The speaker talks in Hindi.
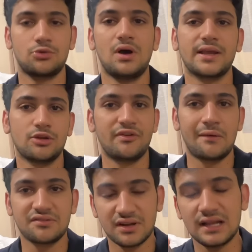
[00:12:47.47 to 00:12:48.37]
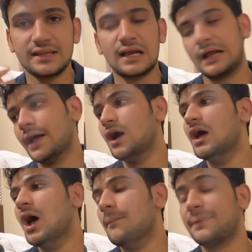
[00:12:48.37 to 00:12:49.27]
तो आ गया तो फटाफट से खाते हैं खाना
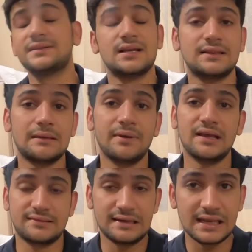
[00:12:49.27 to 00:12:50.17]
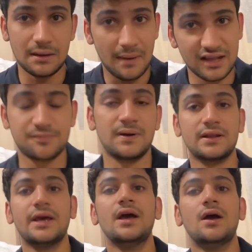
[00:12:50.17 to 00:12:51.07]
फिर चलते हैं भाई असर की नमाज
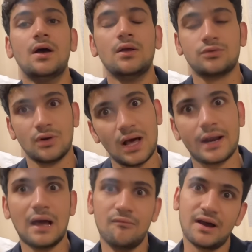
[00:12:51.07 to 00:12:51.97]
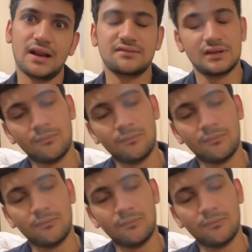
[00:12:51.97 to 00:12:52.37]
पढ़ने थोड़ा आराम वगैरह सब